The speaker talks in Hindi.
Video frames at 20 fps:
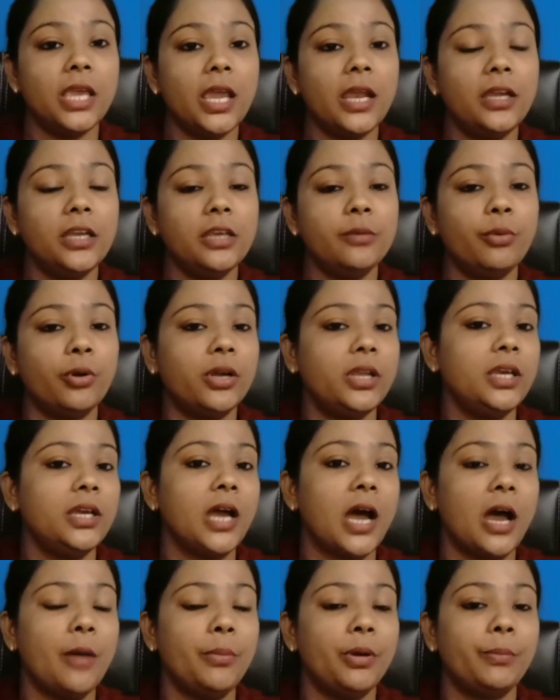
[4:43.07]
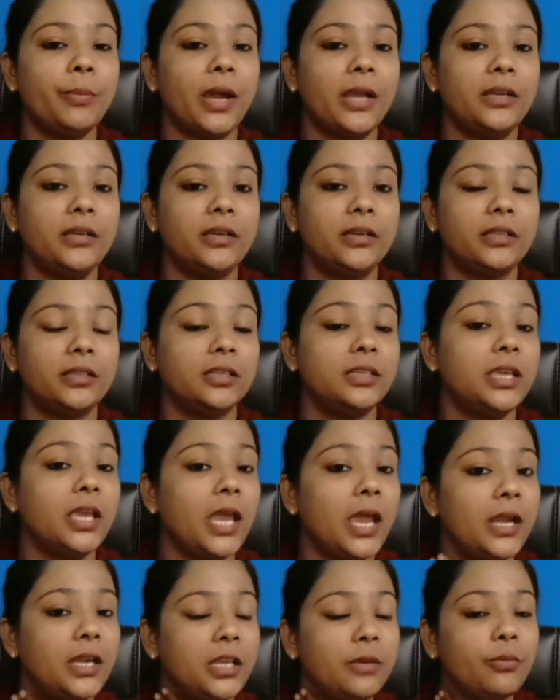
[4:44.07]
ये एंटीबॉडी कहां पर बाइंड करती है
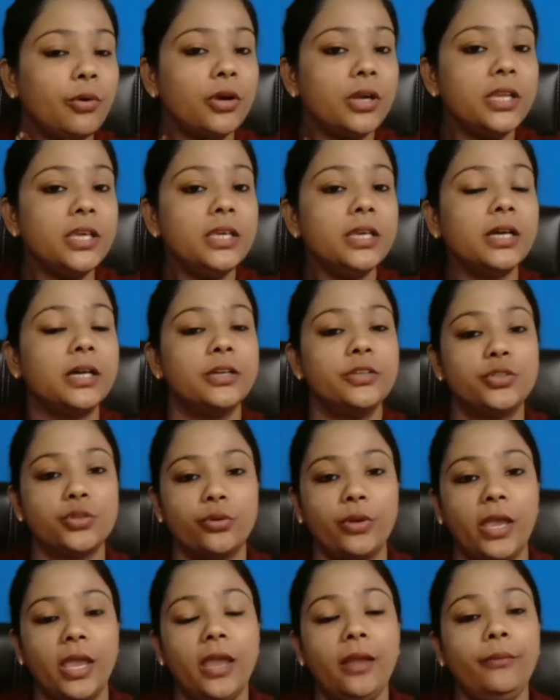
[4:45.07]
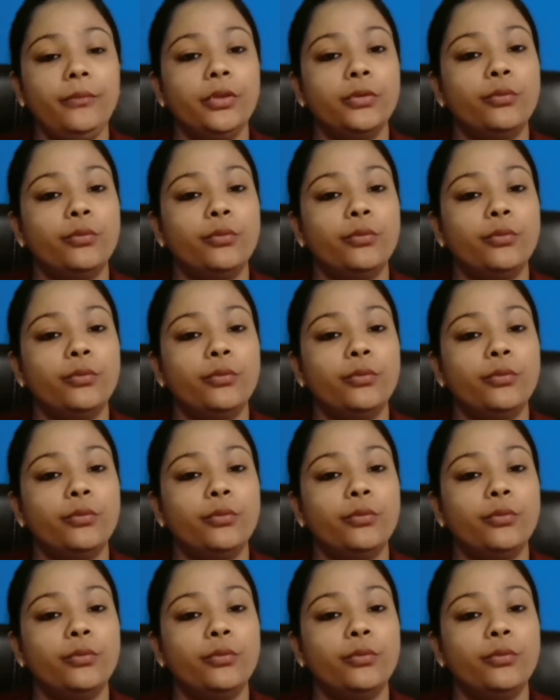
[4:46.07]
ये एंटीबॉडी जो है